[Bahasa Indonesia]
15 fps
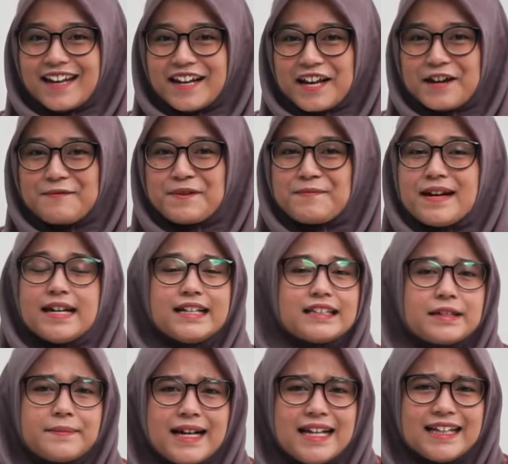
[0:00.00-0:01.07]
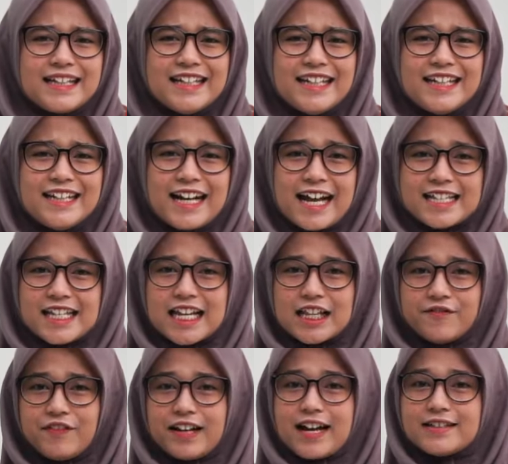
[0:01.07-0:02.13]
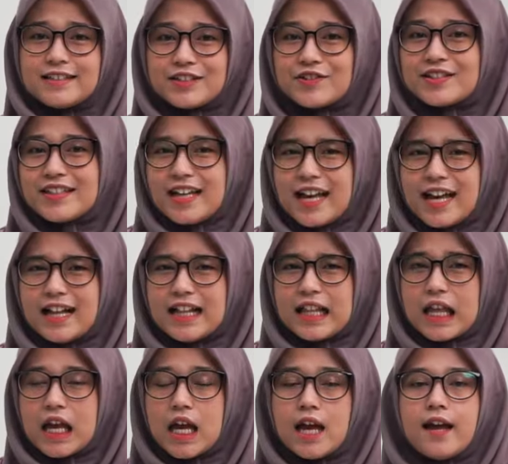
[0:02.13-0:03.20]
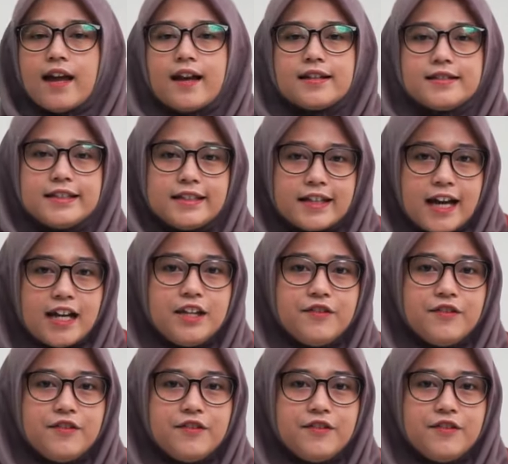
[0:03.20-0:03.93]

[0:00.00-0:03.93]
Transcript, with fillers: Nah, berbanding terbalik nih dengan stratifikasi sosial. Jika